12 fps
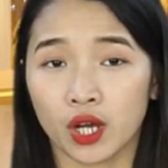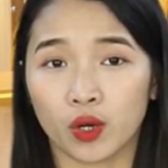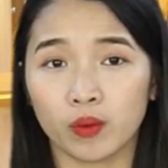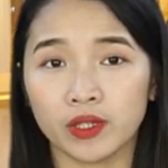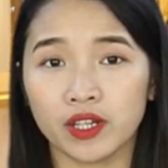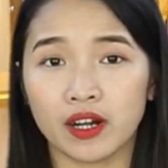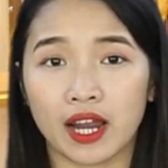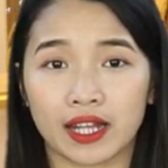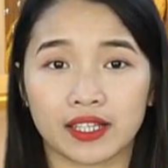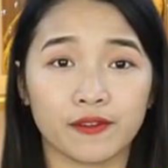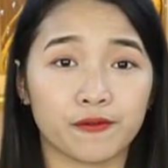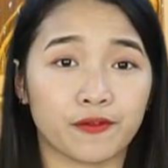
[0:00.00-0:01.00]
cũng như là
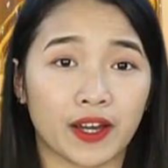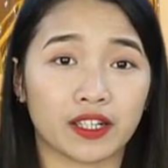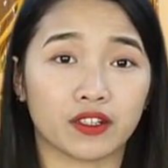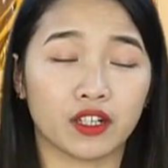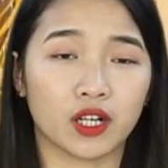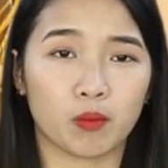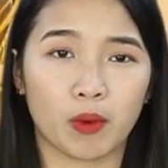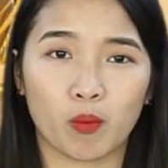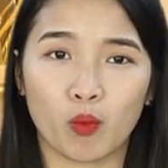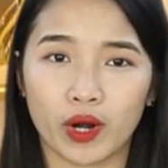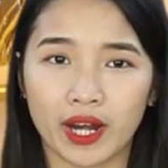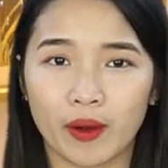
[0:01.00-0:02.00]
những phản ứng không
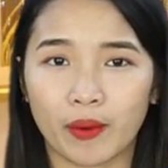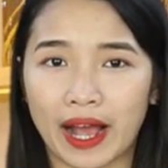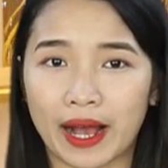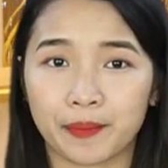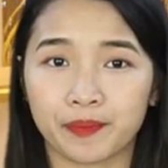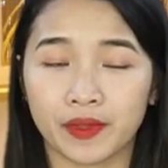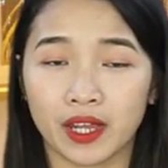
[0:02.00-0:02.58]
mong muốn nào cả.